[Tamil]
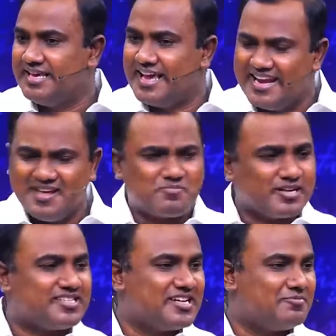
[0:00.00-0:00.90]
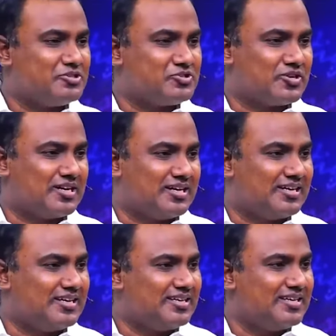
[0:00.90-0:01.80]
இங்கே என்ன பிரச்சனை அப்படின்னு
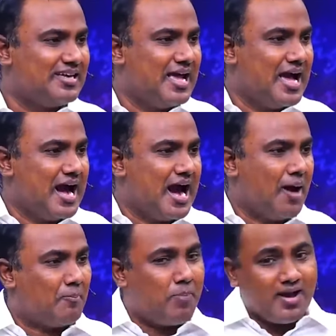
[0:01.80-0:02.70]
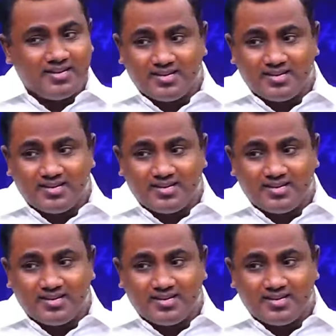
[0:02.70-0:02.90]
சொன்னால் அப்பா